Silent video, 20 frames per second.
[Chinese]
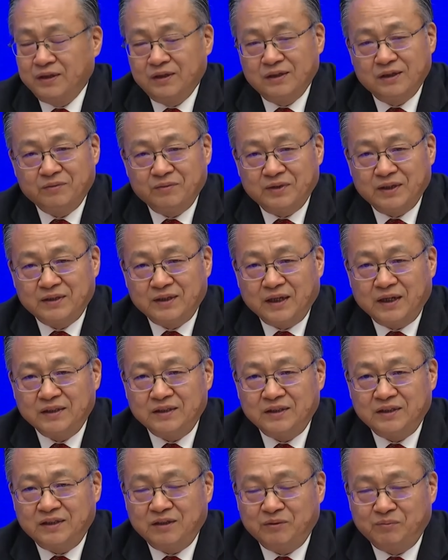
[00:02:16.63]
那么呢大
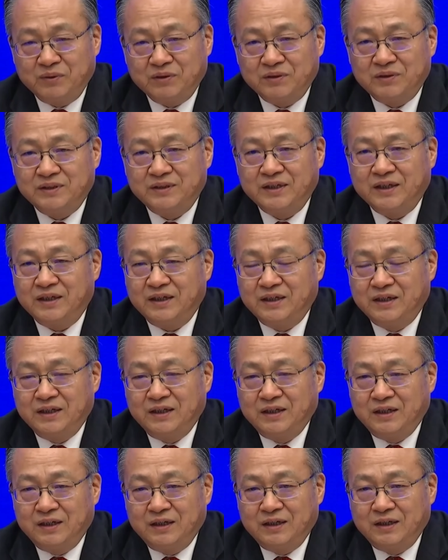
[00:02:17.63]
体上要保持在，
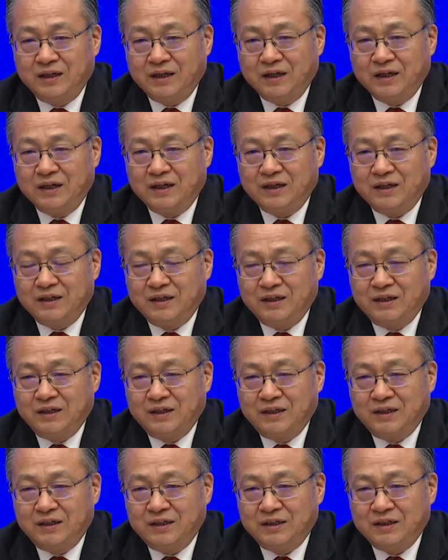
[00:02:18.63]
哎，
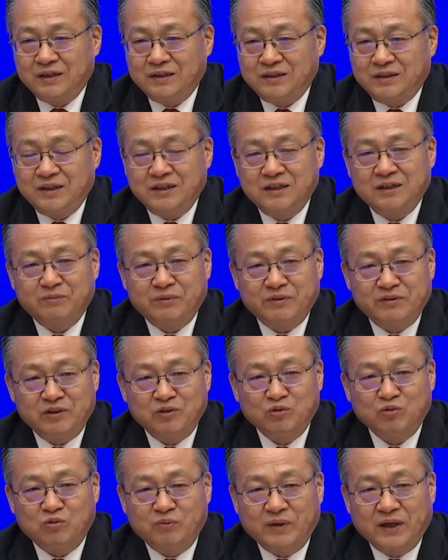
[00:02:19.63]
接近百分之
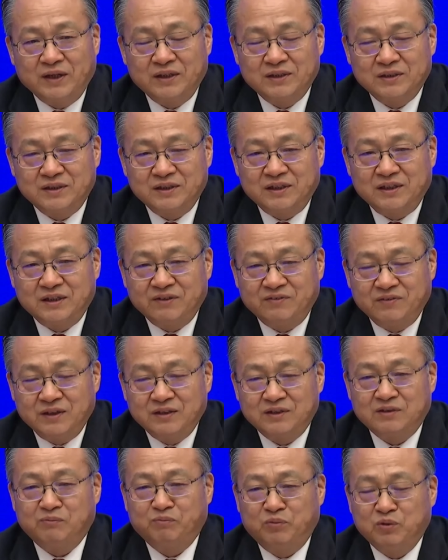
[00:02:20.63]
五吧，四点，反
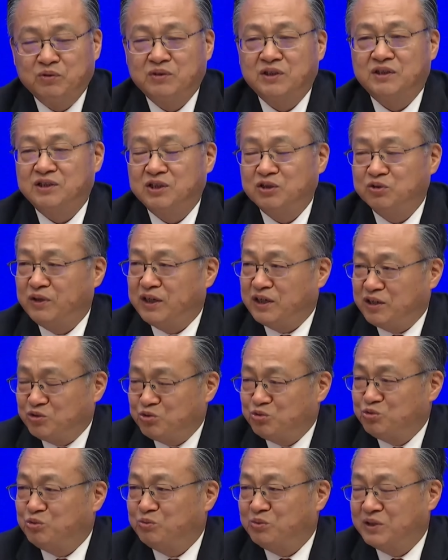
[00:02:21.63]
正不同的测算
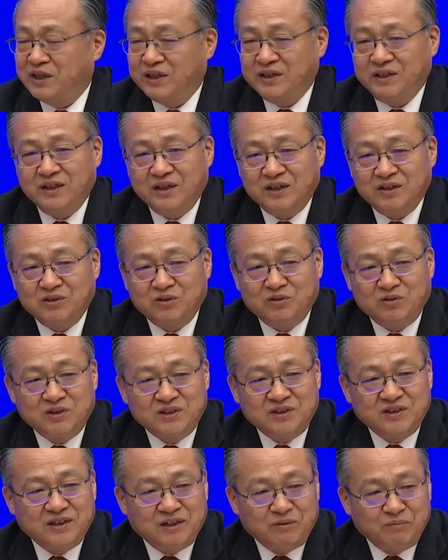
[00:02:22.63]
数据不太一样，有的说
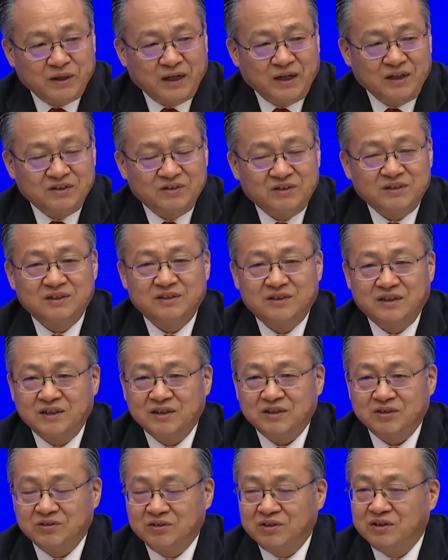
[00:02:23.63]
四点八，有的四点
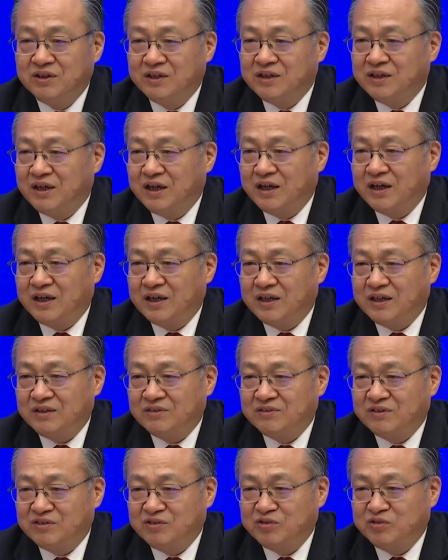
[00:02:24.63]
九，哎，
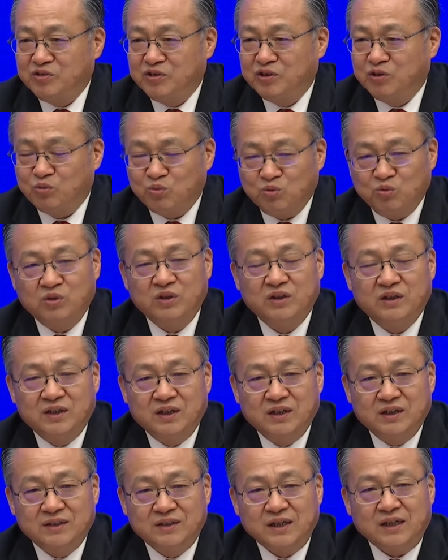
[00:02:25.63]
有的是需要五，
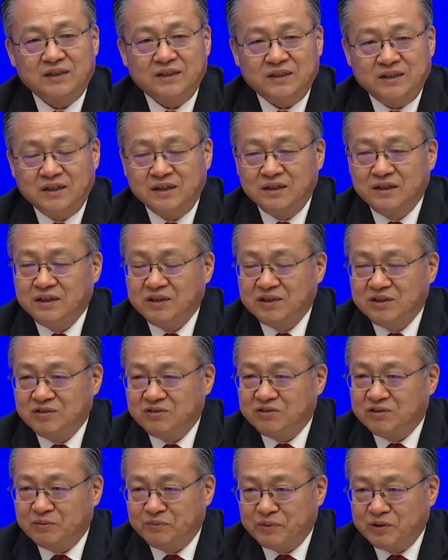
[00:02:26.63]
大体上
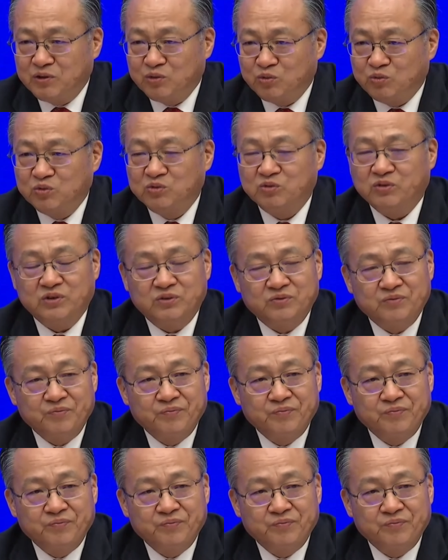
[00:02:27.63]
需要百分之五左右。